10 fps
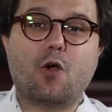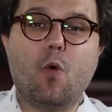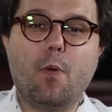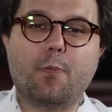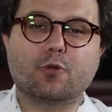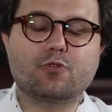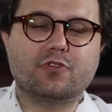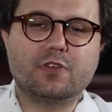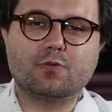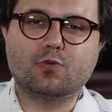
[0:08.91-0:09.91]
Como
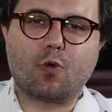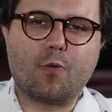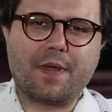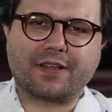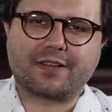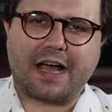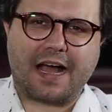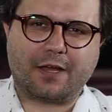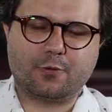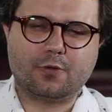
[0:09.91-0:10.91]
produzir um
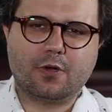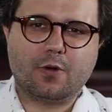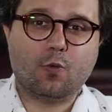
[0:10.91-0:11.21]
documentário,